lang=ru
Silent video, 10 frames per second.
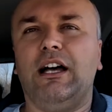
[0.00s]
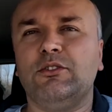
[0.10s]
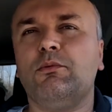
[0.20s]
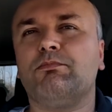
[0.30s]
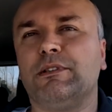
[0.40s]

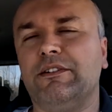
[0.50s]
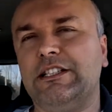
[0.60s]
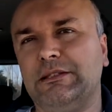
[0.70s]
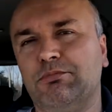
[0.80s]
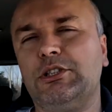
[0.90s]
одно,
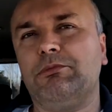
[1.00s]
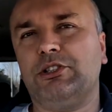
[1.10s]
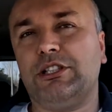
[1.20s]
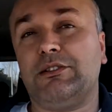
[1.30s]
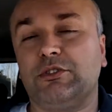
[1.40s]
давайте будем
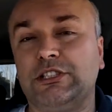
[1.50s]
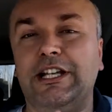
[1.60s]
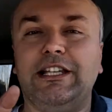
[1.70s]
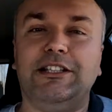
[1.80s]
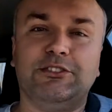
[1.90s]
считать, вот
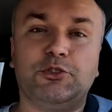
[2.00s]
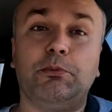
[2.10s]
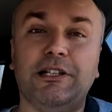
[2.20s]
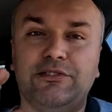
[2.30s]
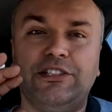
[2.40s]
средний
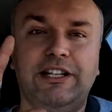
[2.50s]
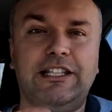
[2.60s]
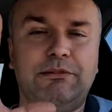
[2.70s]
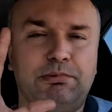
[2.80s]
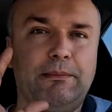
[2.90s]
инструмент, в
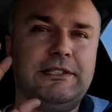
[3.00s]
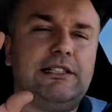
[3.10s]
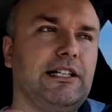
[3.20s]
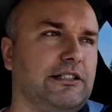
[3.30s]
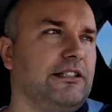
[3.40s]
среднем
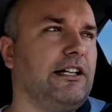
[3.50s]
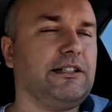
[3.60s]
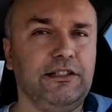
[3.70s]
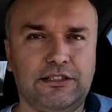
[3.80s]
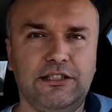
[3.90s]
приблизительно
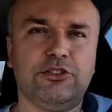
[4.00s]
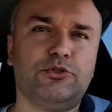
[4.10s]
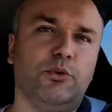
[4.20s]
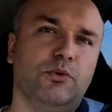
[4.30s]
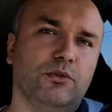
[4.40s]
одинаковая цена,
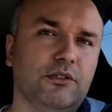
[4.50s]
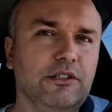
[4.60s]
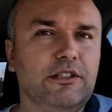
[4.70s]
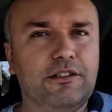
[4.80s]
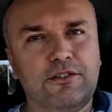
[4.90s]
что
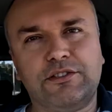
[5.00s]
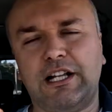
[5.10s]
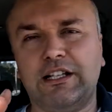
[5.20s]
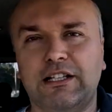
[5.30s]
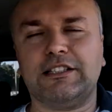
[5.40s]
в
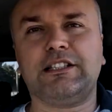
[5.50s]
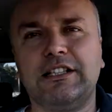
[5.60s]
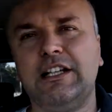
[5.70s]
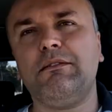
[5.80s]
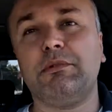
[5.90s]
странах СНГ,